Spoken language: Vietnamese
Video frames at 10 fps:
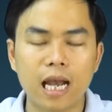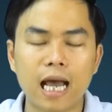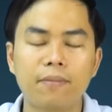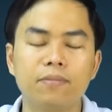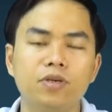
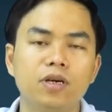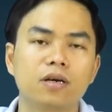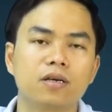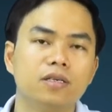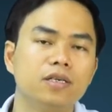làm được
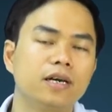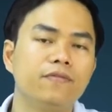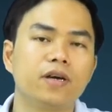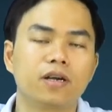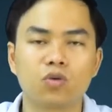những cái
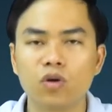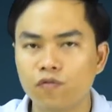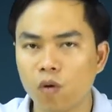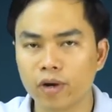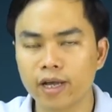việc là thuyết
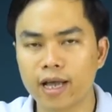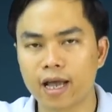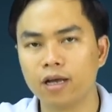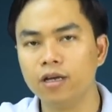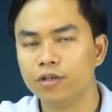phục khách
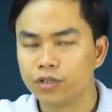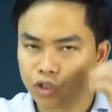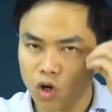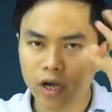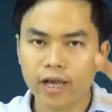hàng
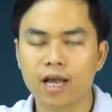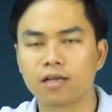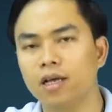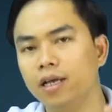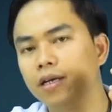cho khách hàng
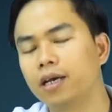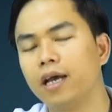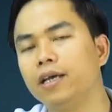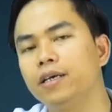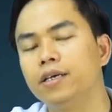thấy
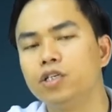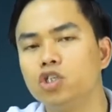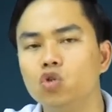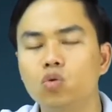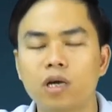cái
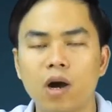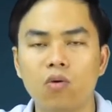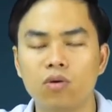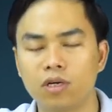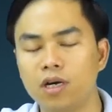nhu
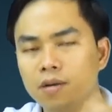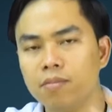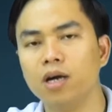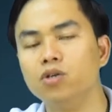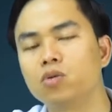cầu gợi
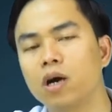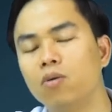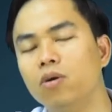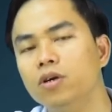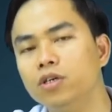mở nhu
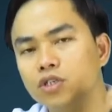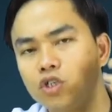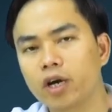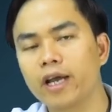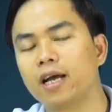cầu
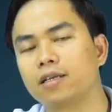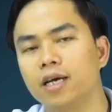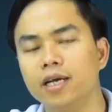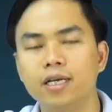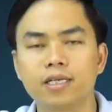cho khách hàng
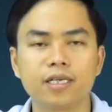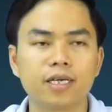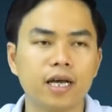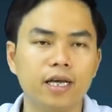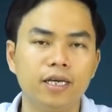thấy được những
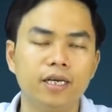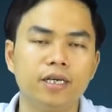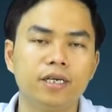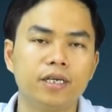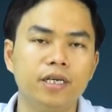cái
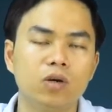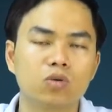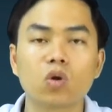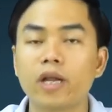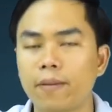điều
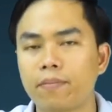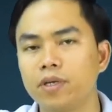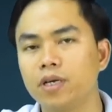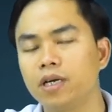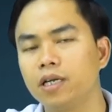tốt đẹp
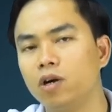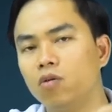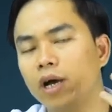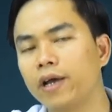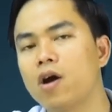những cái
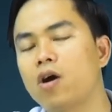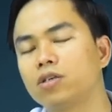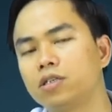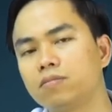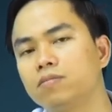điều hay ho
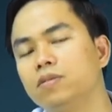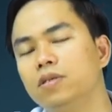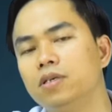trong